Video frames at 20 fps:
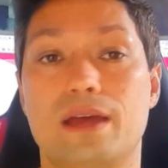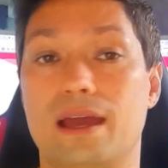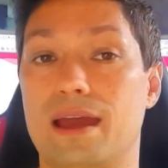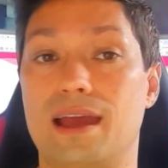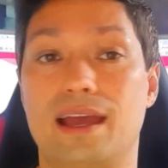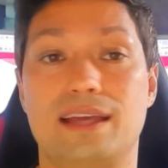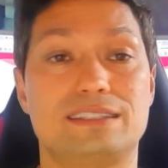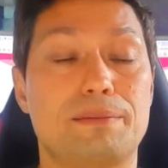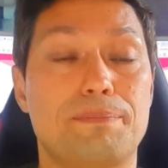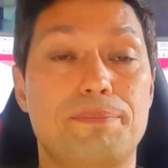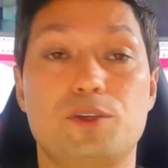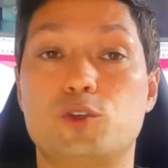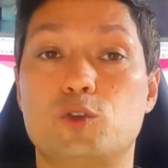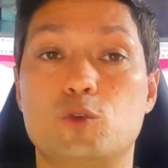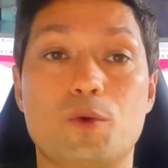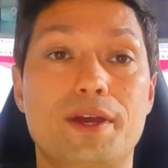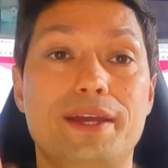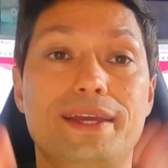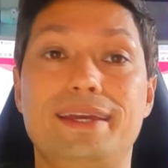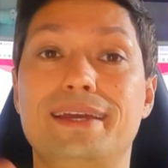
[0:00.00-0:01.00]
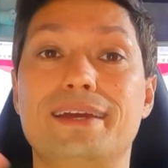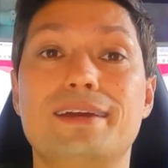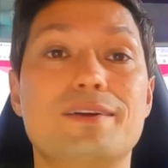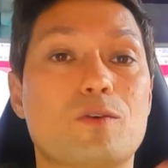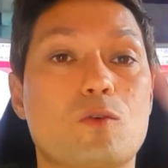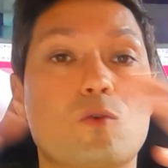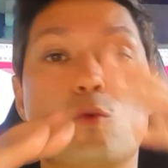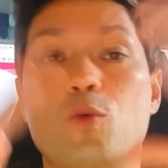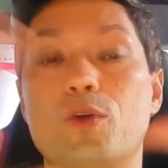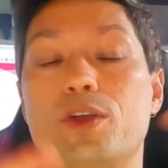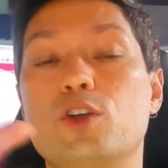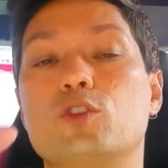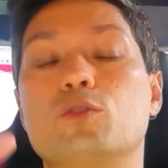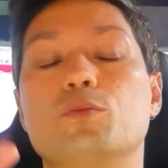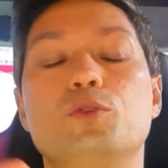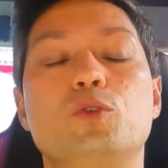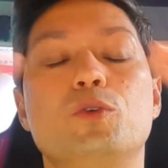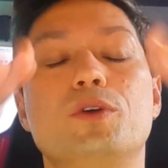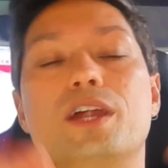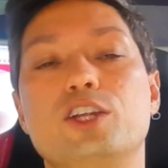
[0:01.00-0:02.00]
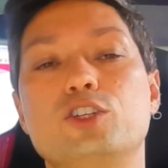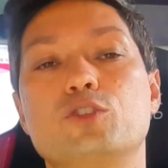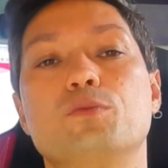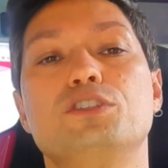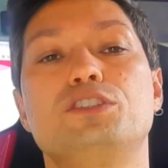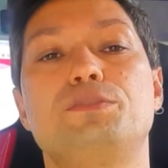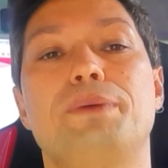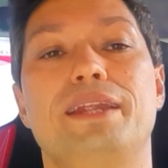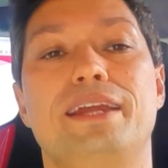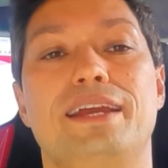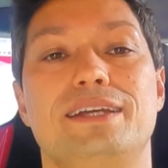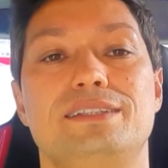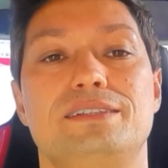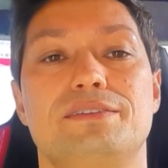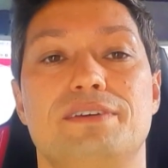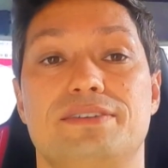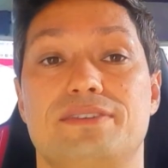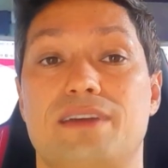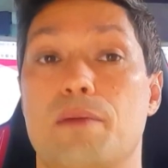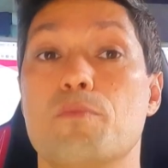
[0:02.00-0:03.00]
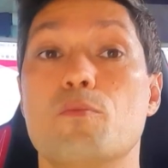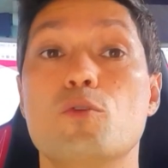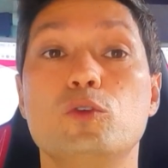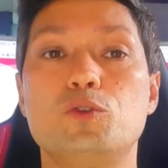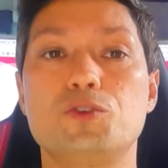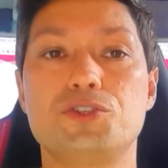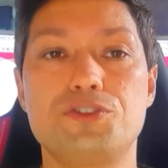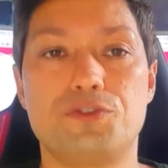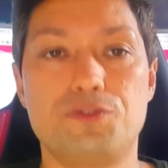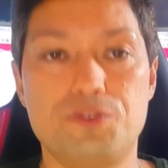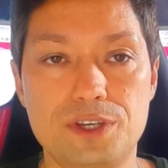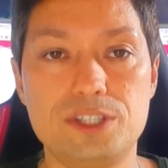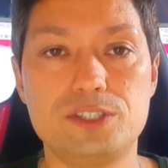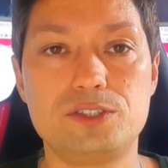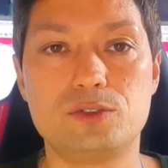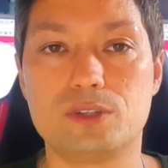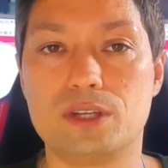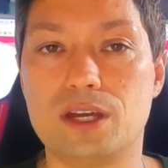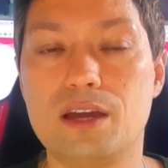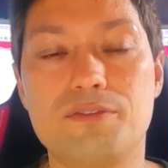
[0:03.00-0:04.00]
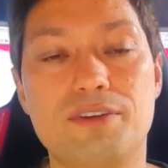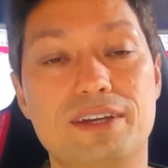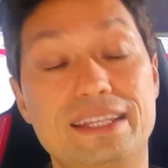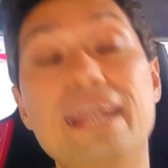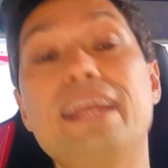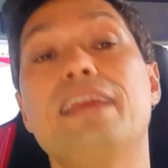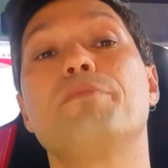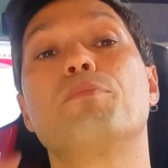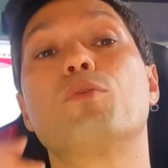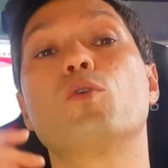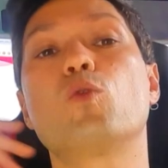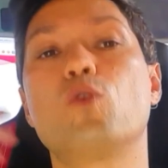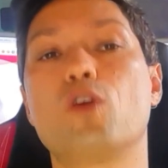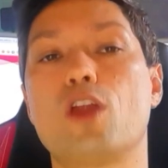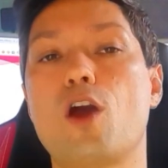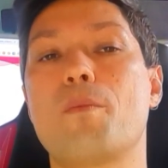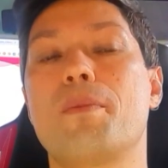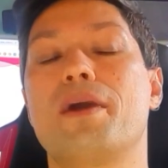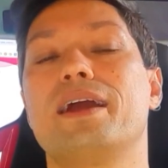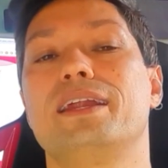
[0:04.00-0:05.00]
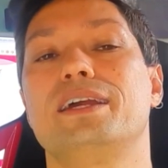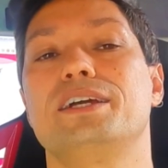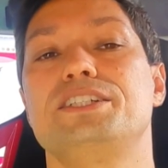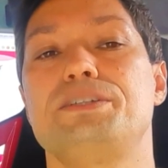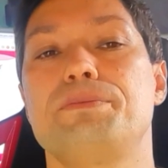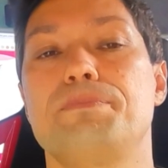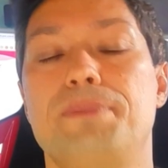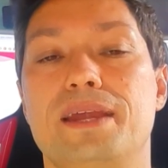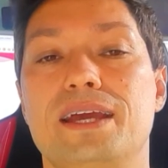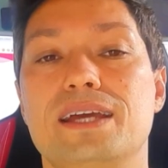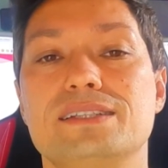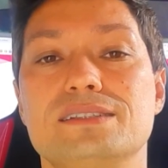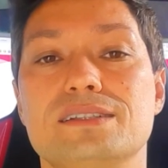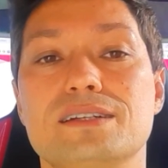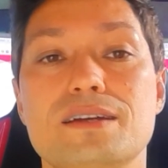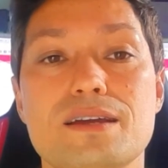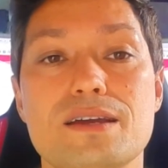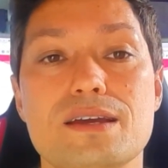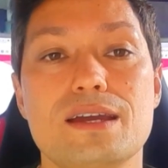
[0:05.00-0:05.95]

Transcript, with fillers: É, essa pessoa aí com currículo muito grande, com muita experiência, vai ficar muito difícil, né? Vai ter que procurar uma grande empresa.